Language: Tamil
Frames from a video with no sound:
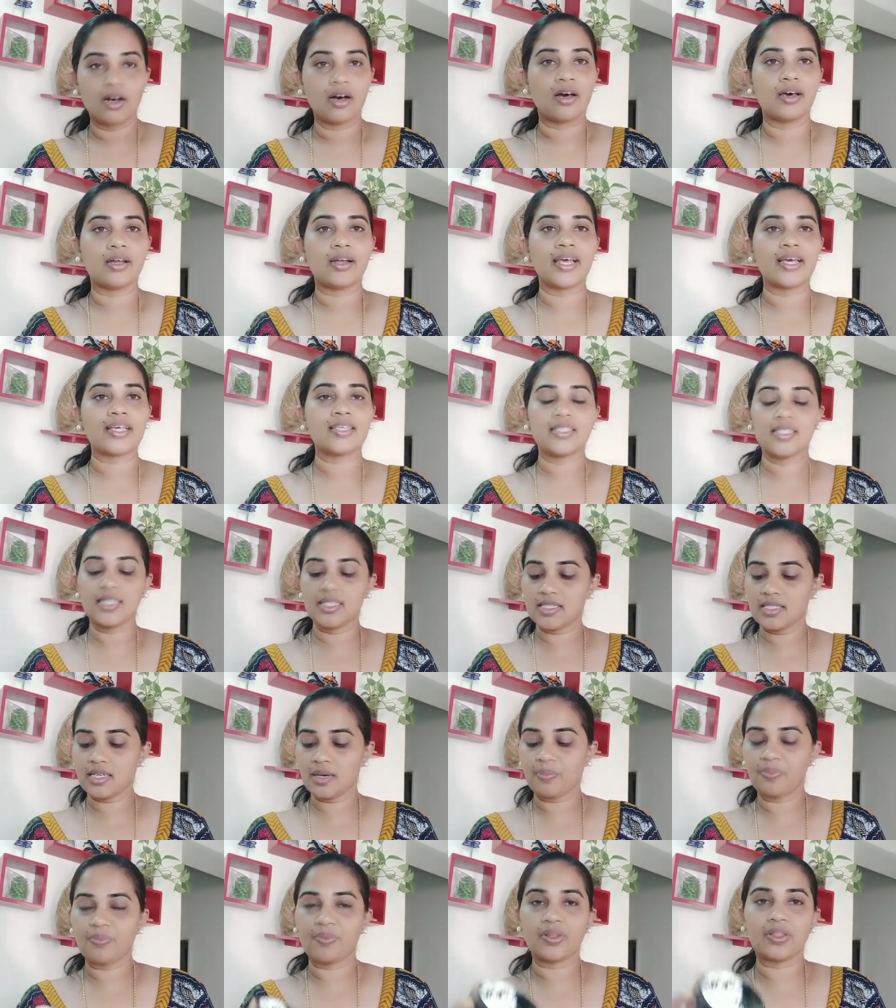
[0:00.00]
நெக்ஸ்ட்டு
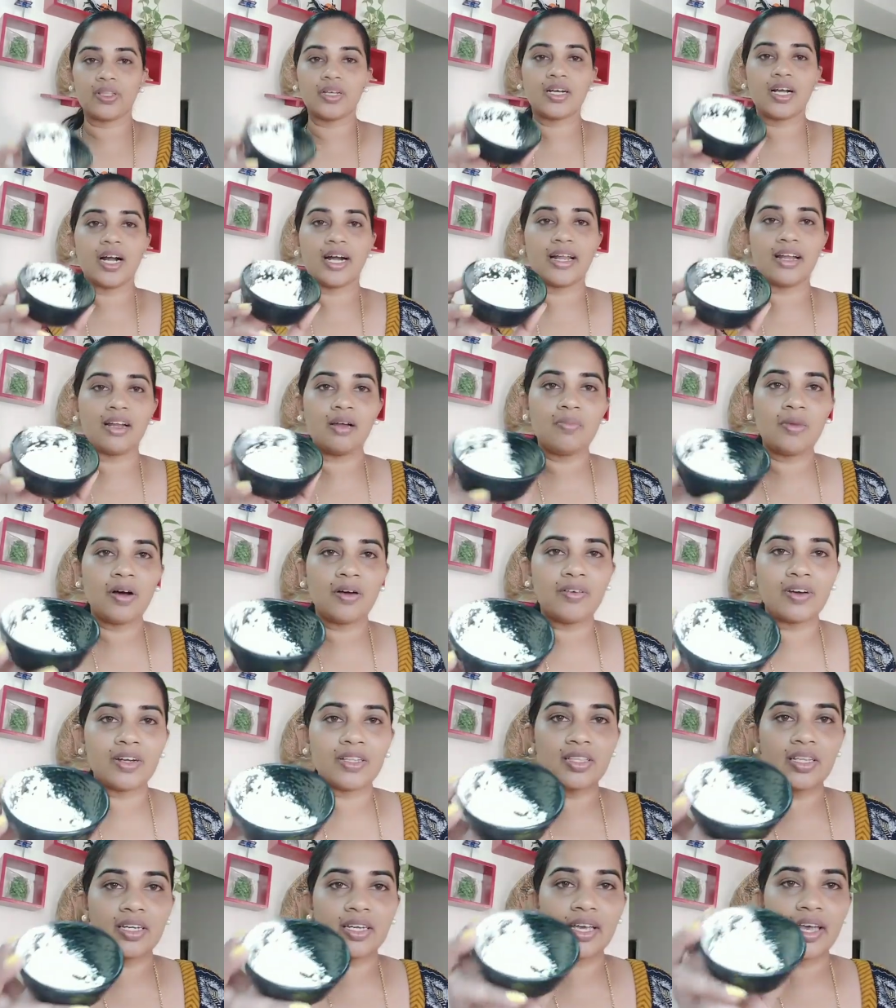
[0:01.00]
ஸ்டெப் வந்து கடலை மாவு
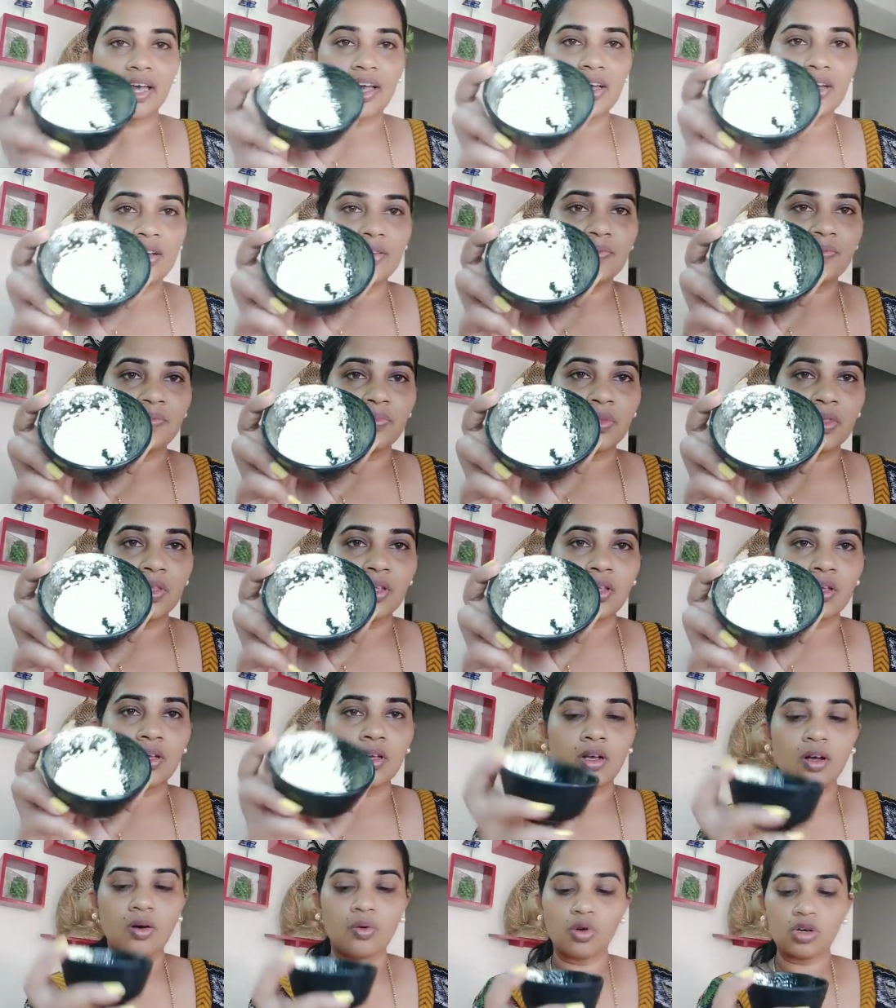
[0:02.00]
எடுத்திருக்கேன்
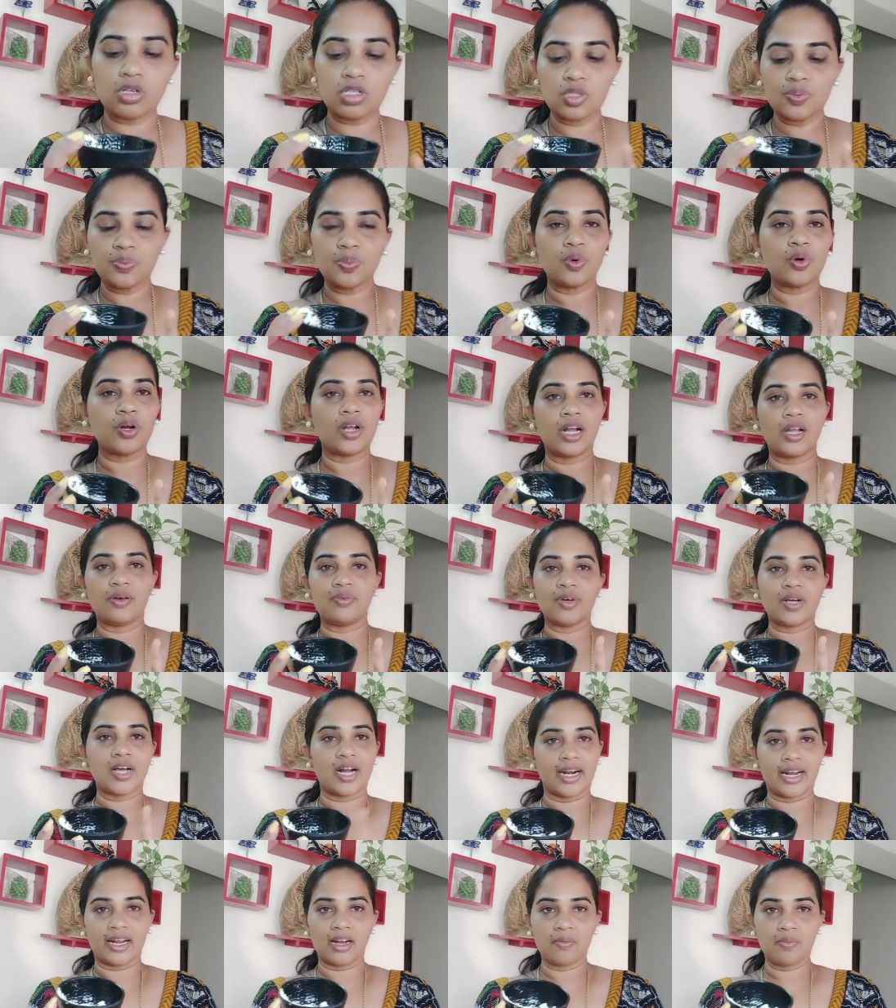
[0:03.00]
ஒரு ஸ்பூன் அளவு
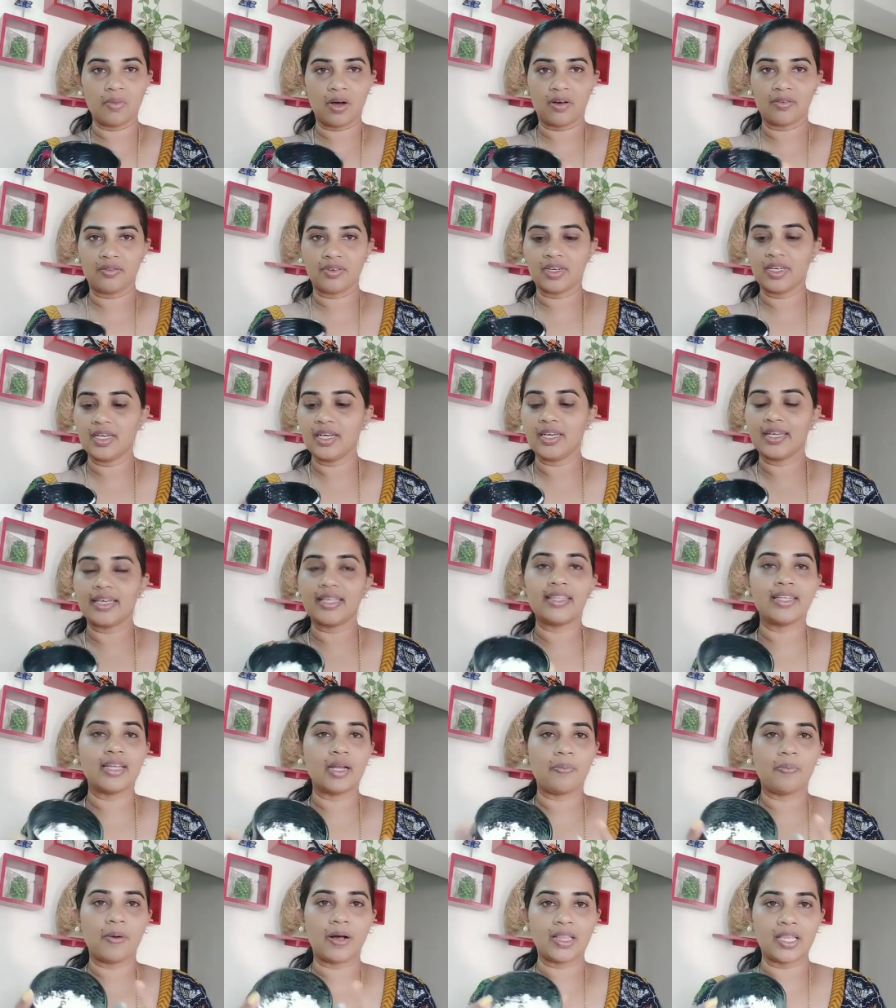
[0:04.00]
கடலை மாவு இதில்
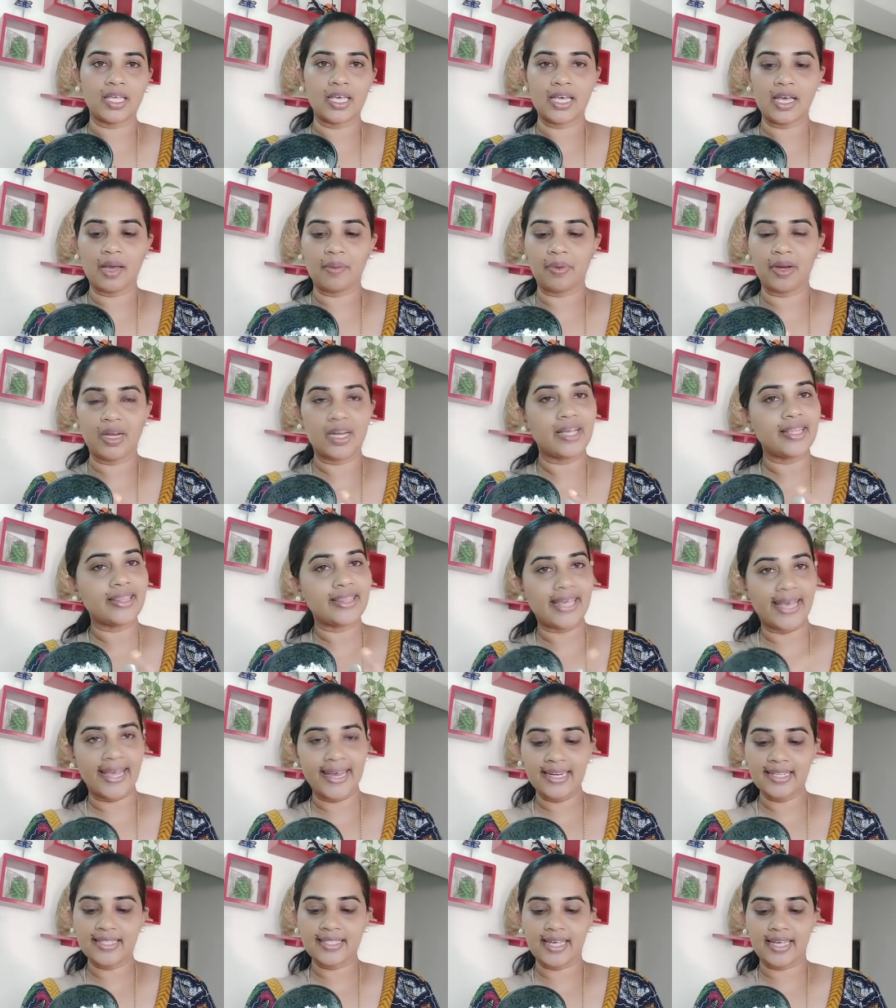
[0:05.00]
பார்த்தீங்க அப்படின்னா தேன்
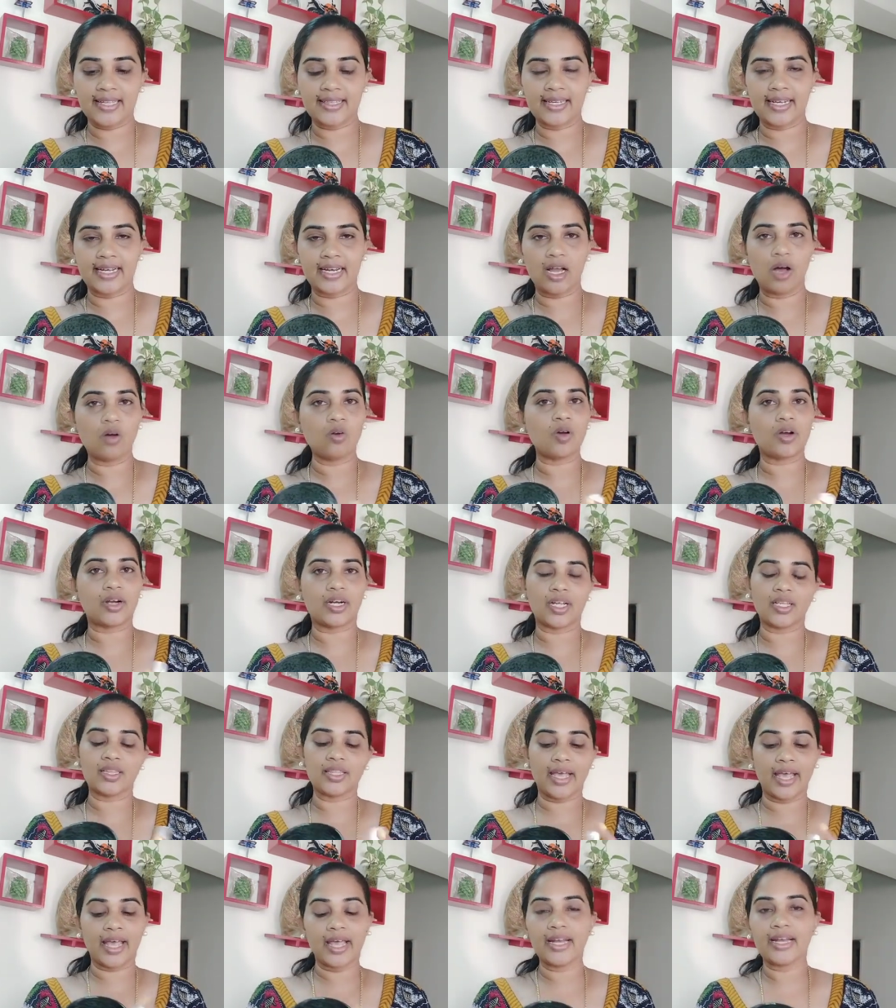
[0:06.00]
சேர்த்துக்கலாம் உங்ககிட்ட
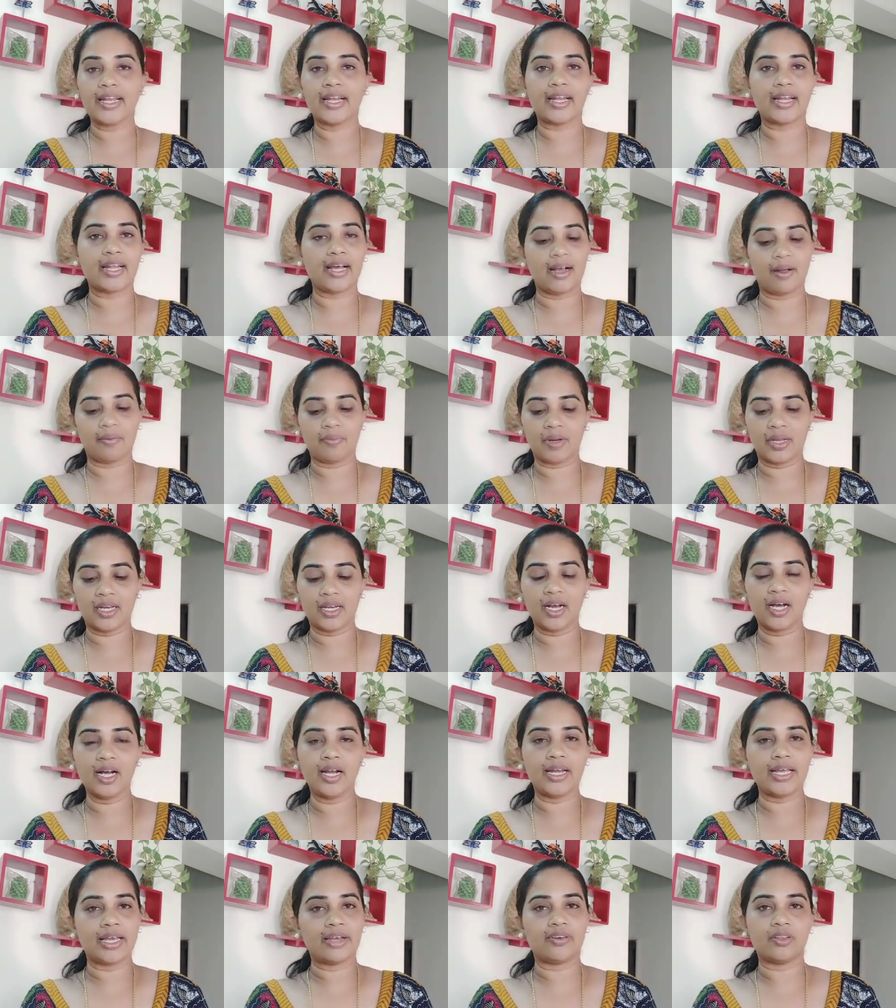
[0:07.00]
தேன் இல்லை அப்படின்னா
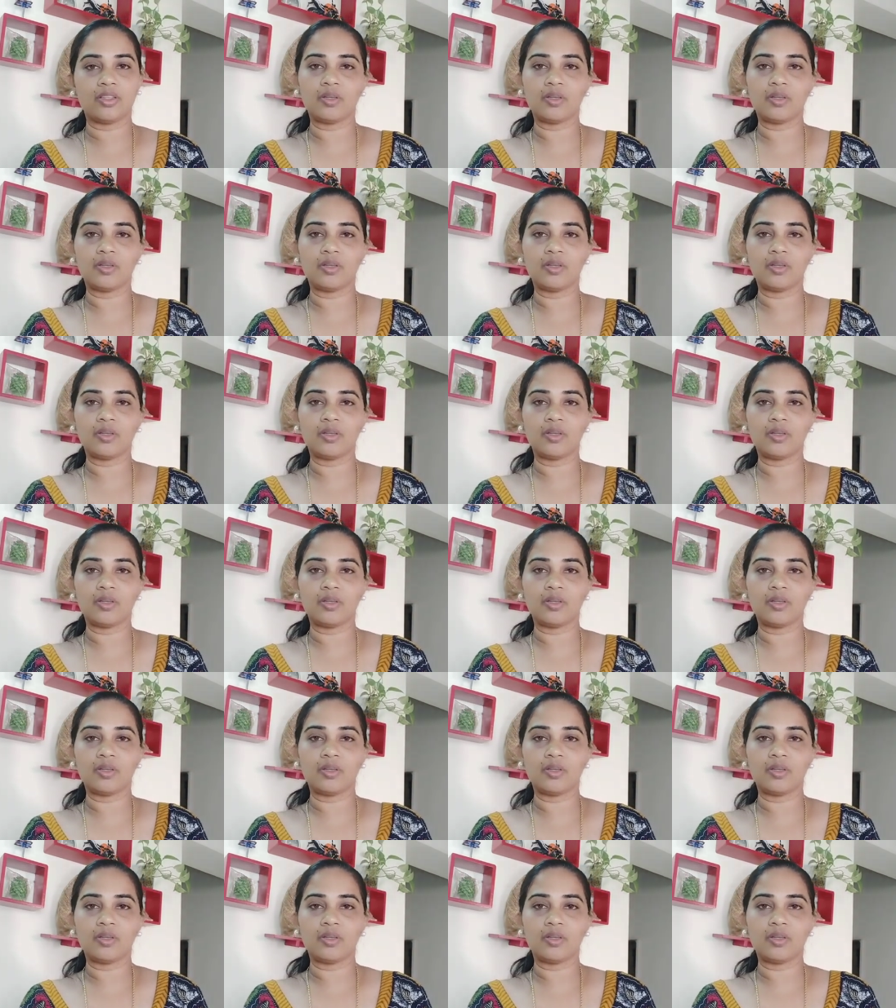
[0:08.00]
நீங்கள் வந்து